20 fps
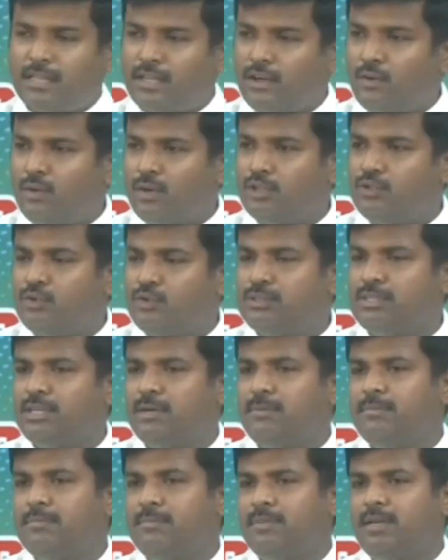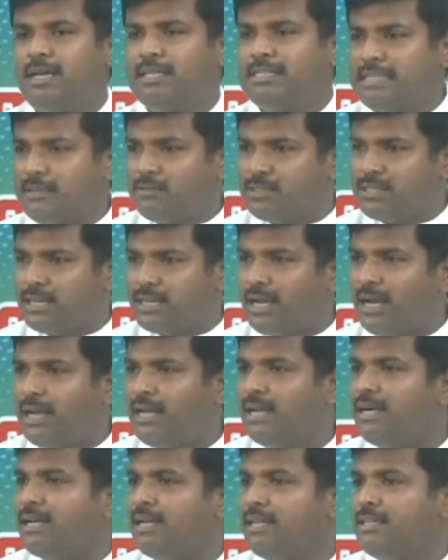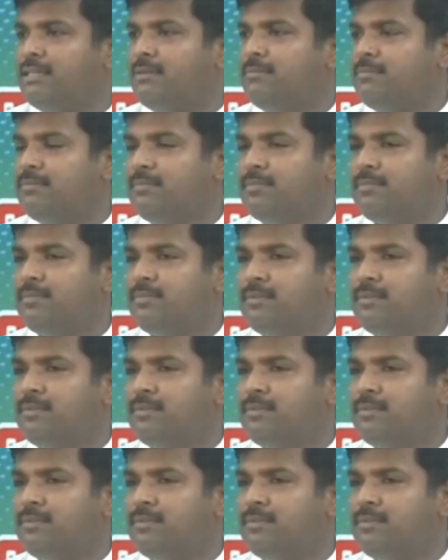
అందరం కూడా చూసాం గత సంవత్సర కాలం క్రితం